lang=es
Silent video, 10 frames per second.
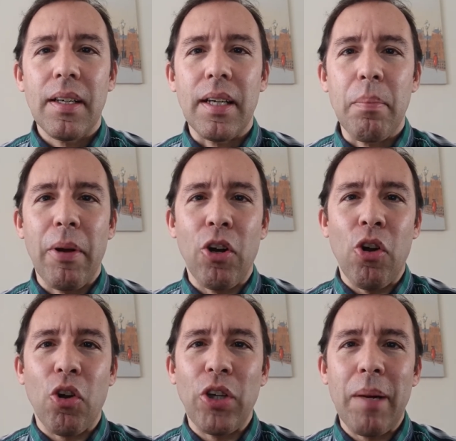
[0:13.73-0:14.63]
espero no
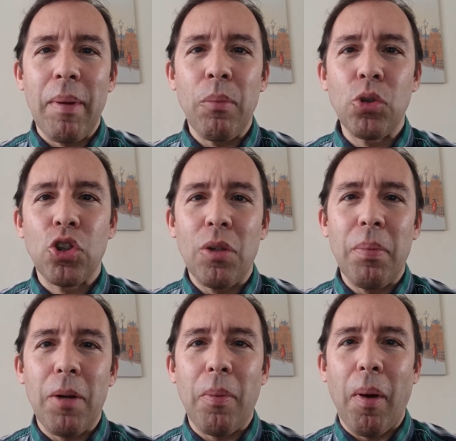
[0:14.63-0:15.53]
enrollarme mucho,
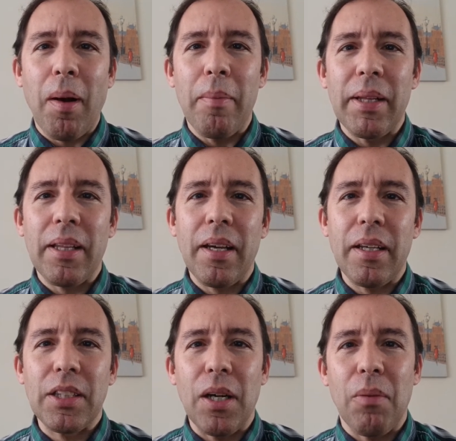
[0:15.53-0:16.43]
pero
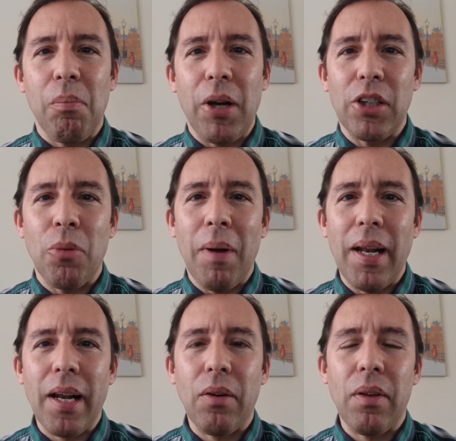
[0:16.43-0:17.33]
probablemente sea un poquito más
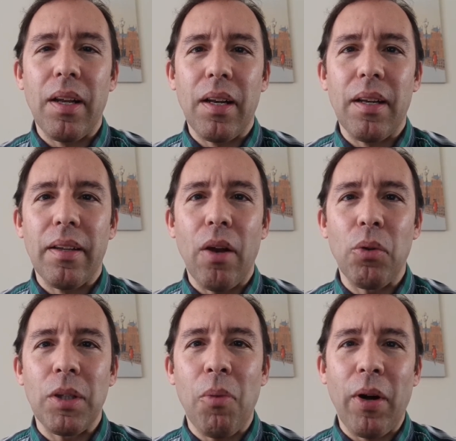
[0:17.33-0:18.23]
largo del,
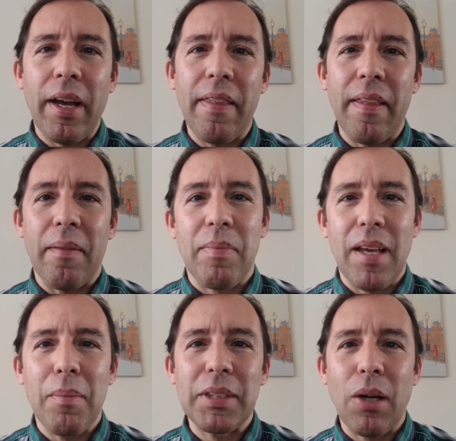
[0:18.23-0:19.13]
último que hice.
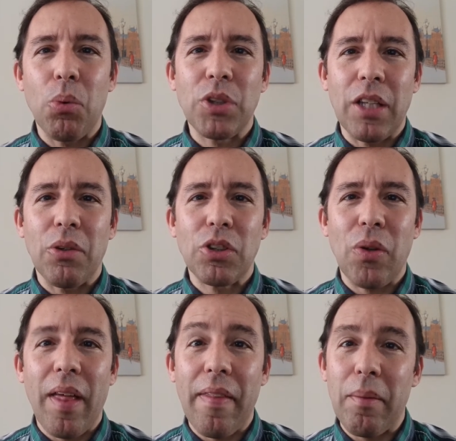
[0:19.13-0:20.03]
Ya me está gustando
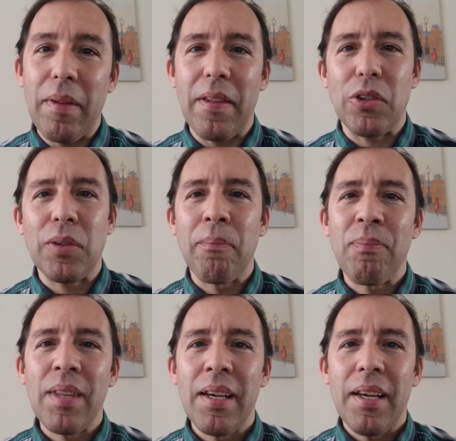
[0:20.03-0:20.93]
esto de hacer vídeos.
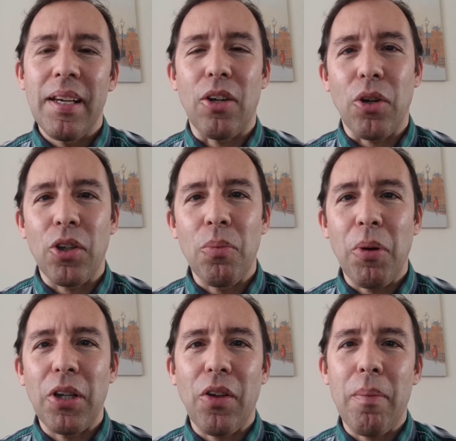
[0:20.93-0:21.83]
Y cogiendo un
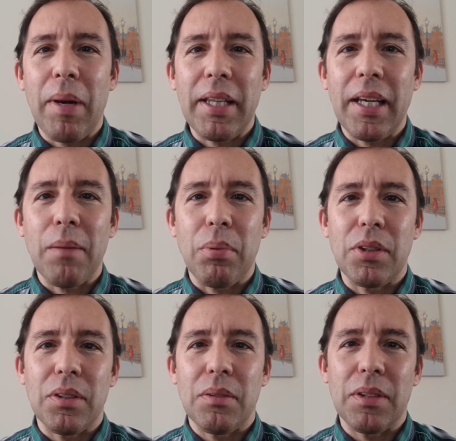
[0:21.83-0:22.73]
poquito de práctica,
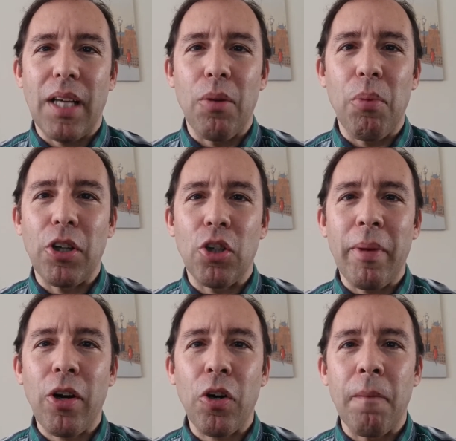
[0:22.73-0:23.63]
pues sale un poquito
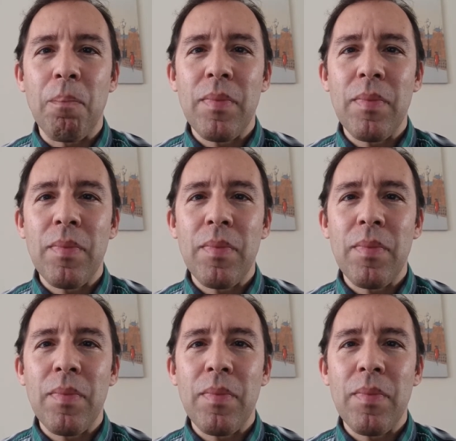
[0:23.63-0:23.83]
mejor.